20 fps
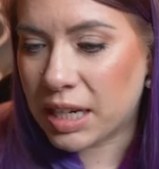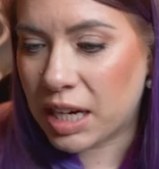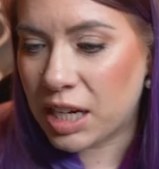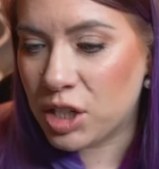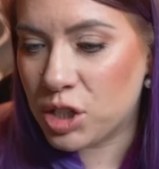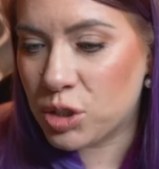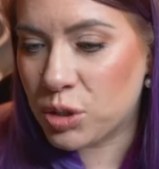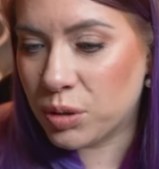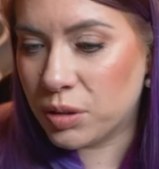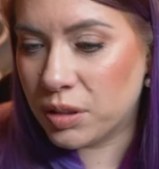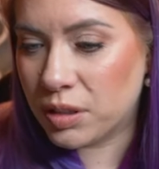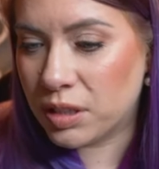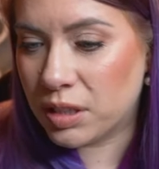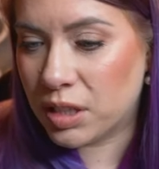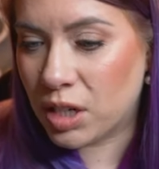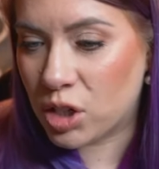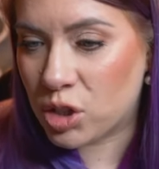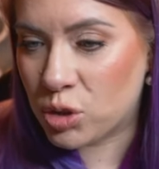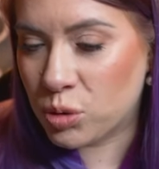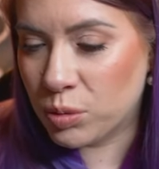drei Stunden in
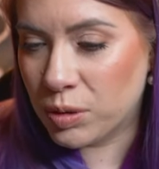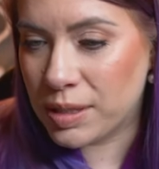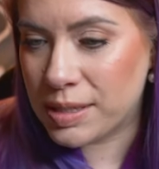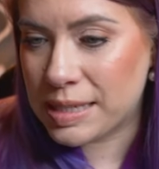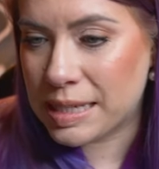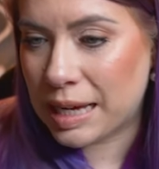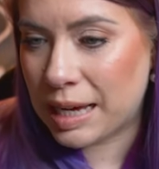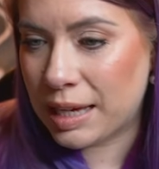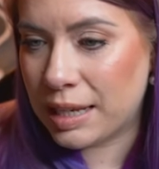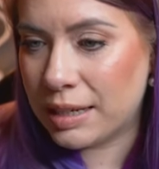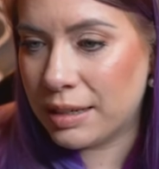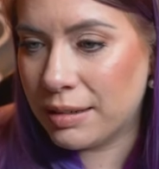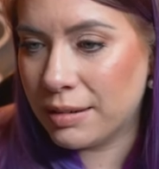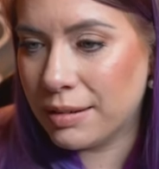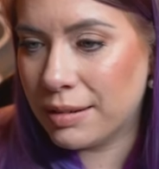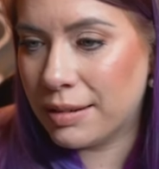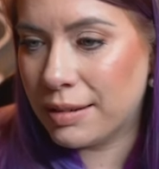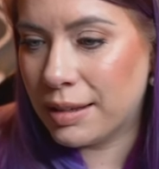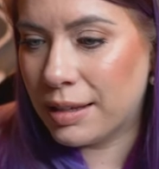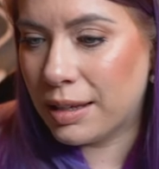der Schule sein.
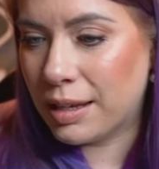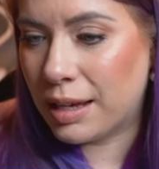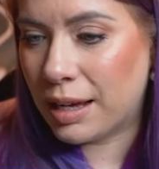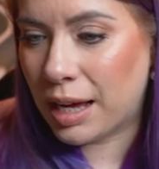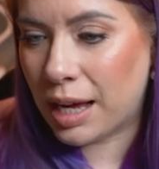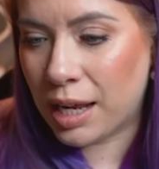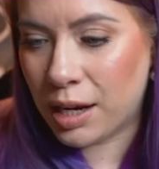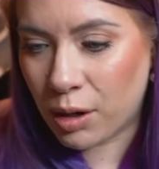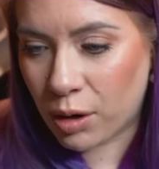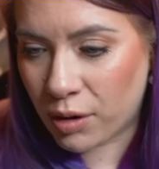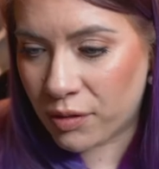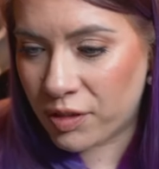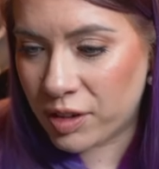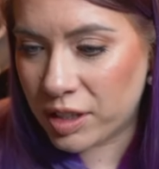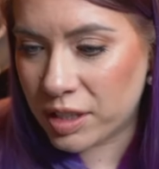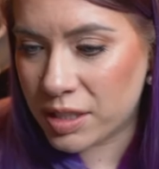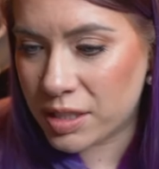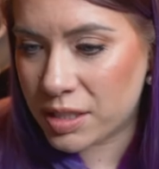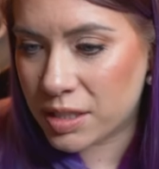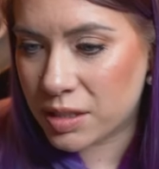I love
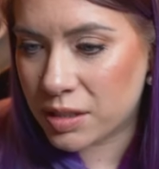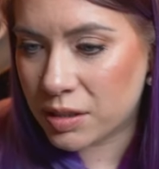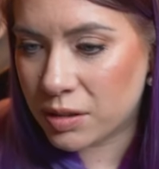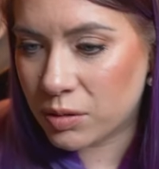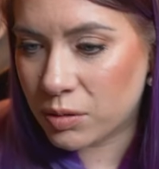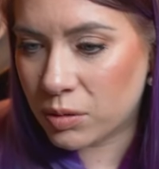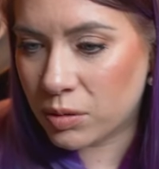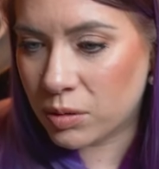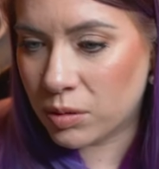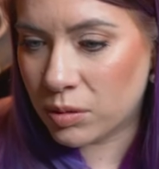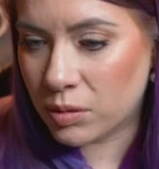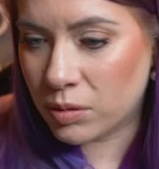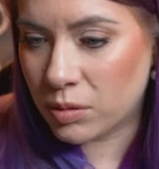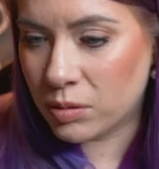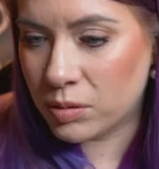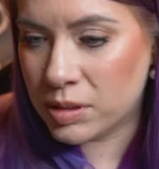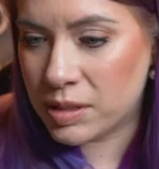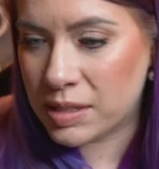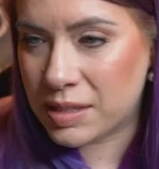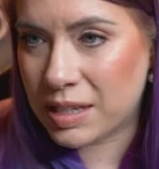it.
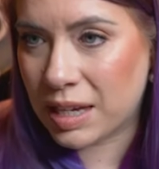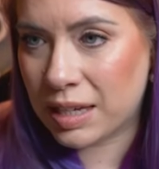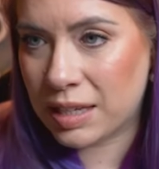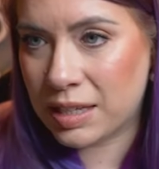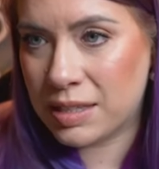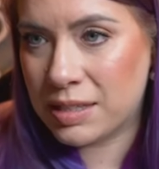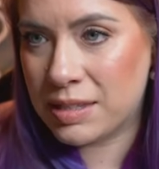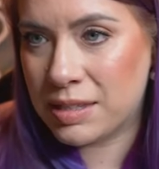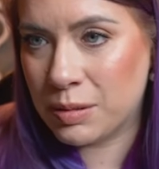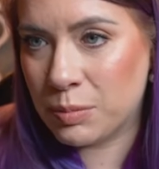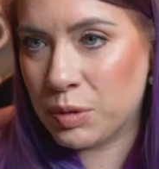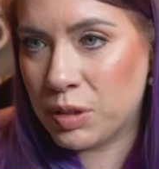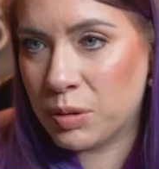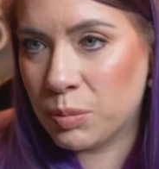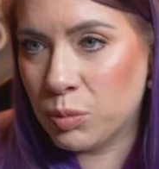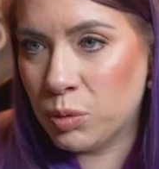Und sie ist eigentlich ziemlich